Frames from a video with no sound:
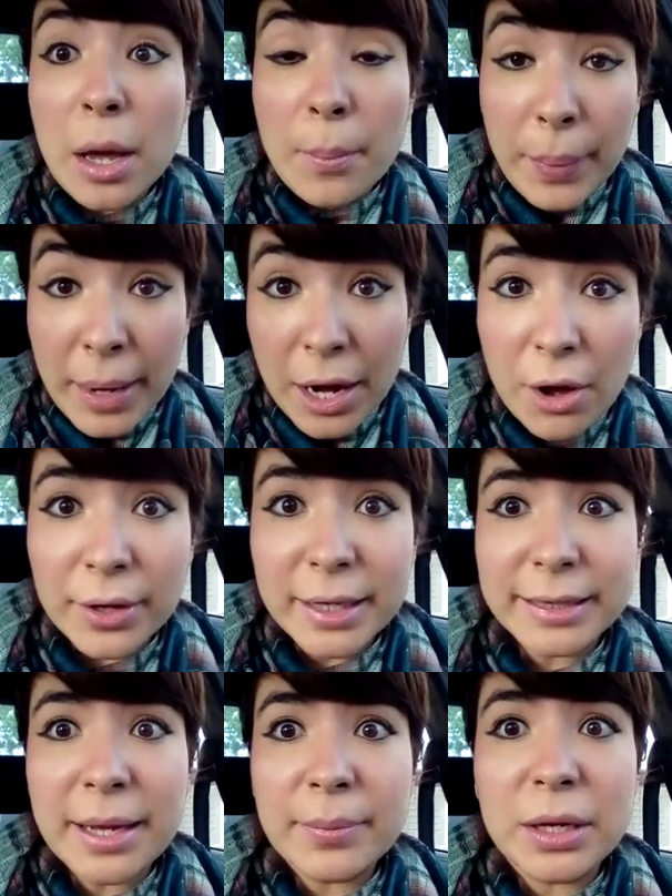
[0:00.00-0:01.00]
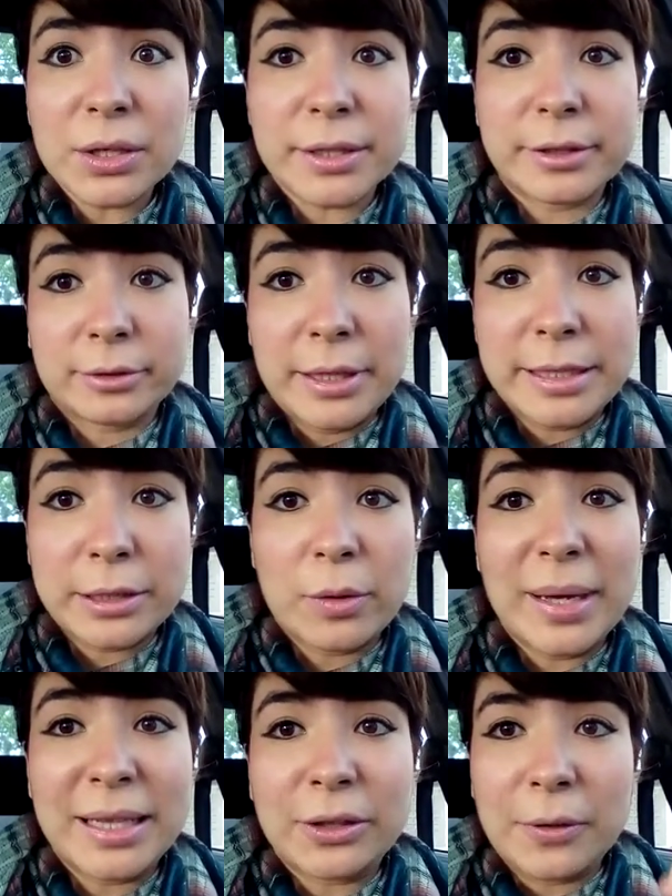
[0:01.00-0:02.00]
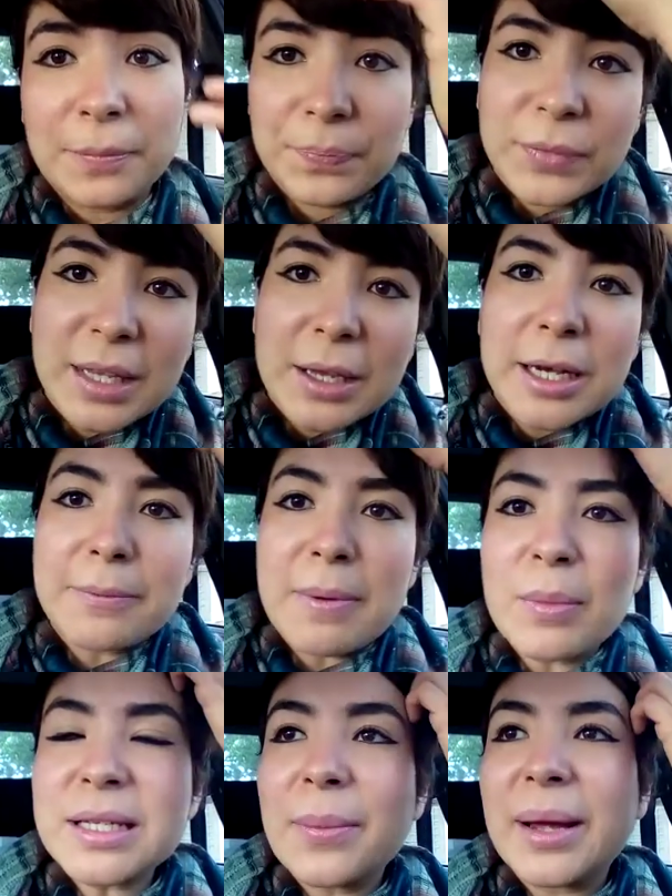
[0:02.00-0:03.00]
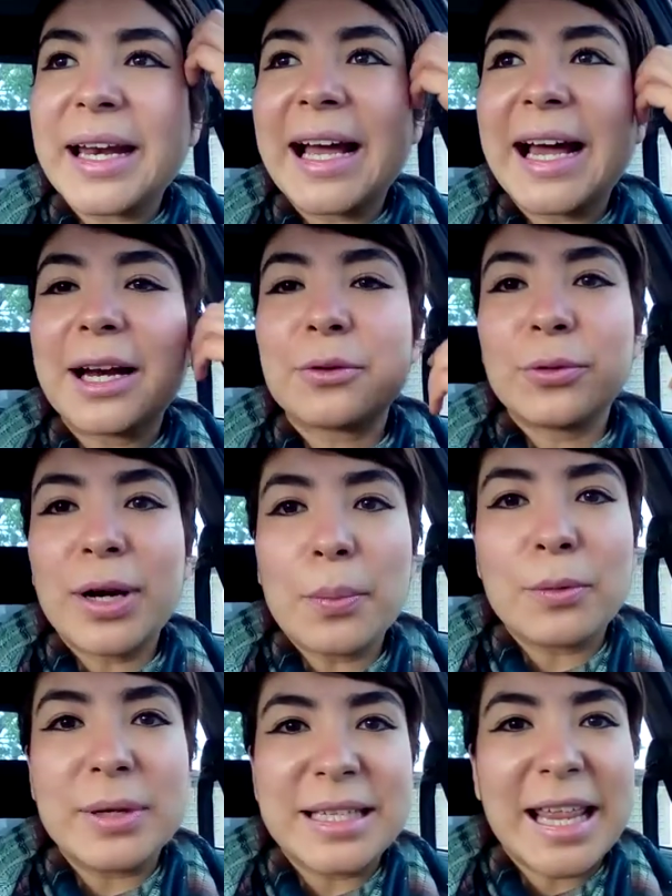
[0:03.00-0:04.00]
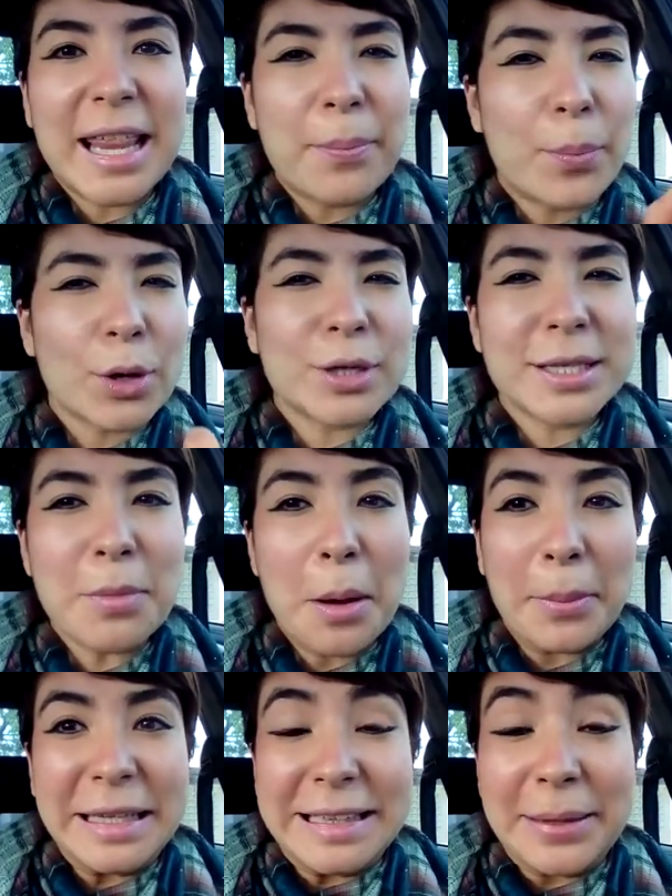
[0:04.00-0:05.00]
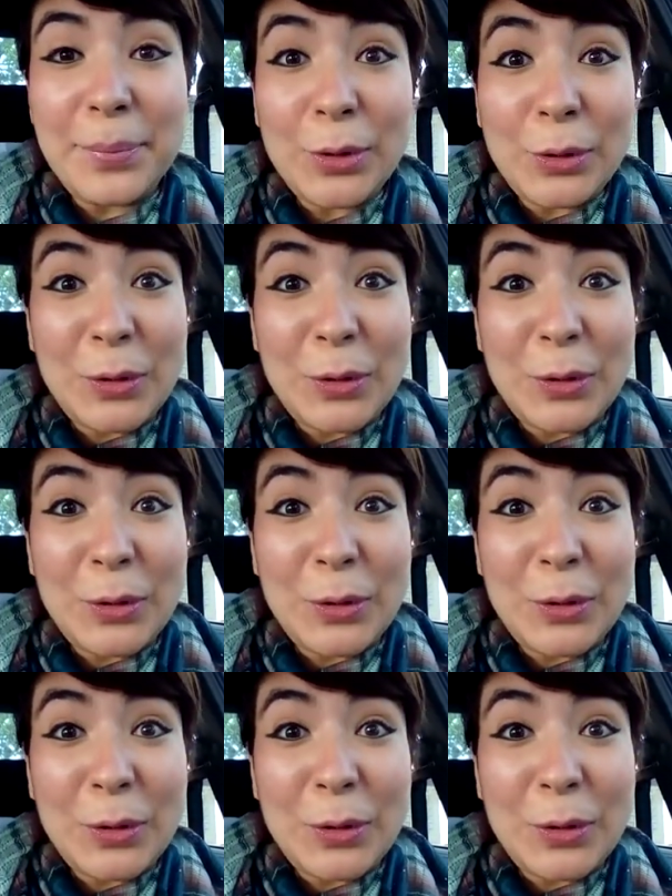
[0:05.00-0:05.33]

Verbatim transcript: Pero ahorita, amigos, les comento, le vamos a manejar una publicidad de próximamente, pero